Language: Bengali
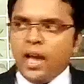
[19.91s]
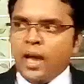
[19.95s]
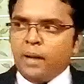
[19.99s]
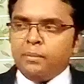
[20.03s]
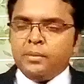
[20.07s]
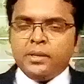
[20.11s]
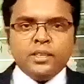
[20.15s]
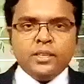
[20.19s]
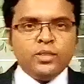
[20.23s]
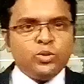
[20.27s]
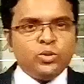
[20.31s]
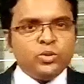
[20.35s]

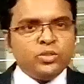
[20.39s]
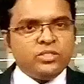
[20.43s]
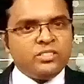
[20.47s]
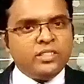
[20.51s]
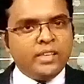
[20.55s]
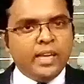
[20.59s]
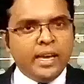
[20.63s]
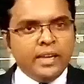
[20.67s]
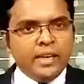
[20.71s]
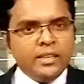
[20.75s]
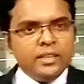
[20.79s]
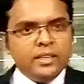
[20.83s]
আমি কিন্তু
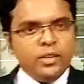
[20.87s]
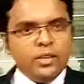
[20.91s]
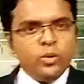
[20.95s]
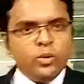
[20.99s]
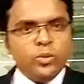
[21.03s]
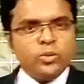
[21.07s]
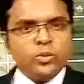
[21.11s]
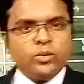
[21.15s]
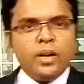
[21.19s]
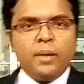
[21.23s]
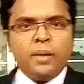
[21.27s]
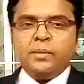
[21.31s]
সিআইডির
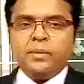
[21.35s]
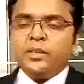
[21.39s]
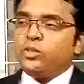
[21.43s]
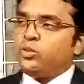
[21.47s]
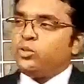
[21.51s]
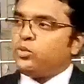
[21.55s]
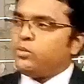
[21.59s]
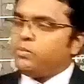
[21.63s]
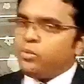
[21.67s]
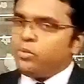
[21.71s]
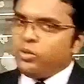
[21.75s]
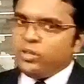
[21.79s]
লোক আমি
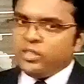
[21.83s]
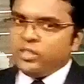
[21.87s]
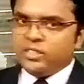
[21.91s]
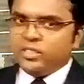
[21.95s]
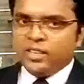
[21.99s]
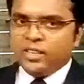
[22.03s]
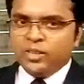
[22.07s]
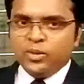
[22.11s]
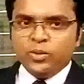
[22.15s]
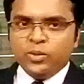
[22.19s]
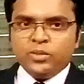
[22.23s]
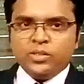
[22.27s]
কিন্তু
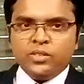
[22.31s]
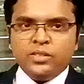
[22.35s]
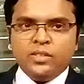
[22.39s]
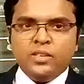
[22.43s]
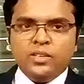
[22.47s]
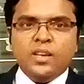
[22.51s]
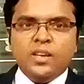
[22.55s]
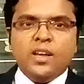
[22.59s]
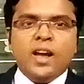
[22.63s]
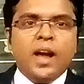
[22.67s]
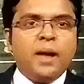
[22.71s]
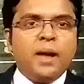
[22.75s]
পুলিশের লোক
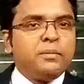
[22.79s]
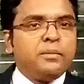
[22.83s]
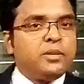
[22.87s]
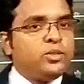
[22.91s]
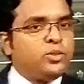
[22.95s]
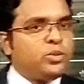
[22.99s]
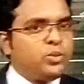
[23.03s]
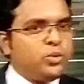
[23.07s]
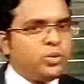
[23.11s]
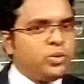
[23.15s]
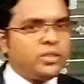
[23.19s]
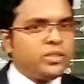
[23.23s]
আমি
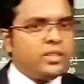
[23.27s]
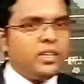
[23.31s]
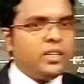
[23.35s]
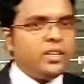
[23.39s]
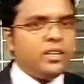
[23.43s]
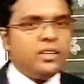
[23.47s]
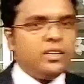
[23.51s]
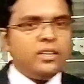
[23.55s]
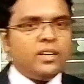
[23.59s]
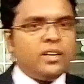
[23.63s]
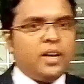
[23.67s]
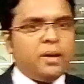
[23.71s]
কিন্তু
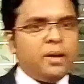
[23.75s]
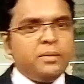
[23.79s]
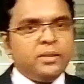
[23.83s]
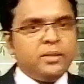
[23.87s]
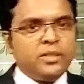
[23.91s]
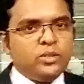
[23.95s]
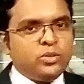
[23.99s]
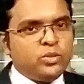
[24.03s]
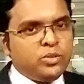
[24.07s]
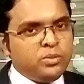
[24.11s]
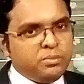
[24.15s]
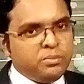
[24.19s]
উকিল আমি
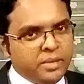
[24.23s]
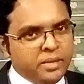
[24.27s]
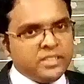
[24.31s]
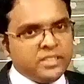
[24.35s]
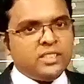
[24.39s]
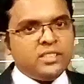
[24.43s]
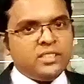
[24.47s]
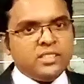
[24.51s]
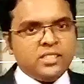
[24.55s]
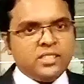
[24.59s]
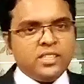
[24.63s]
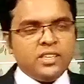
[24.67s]
কিন্তু
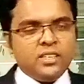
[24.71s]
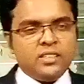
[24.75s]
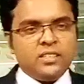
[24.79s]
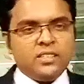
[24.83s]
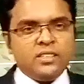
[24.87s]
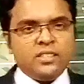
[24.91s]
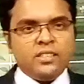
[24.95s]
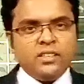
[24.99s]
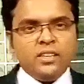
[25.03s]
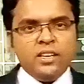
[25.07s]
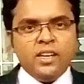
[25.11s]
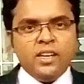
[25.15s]
ম্যাজিস্ট্রেট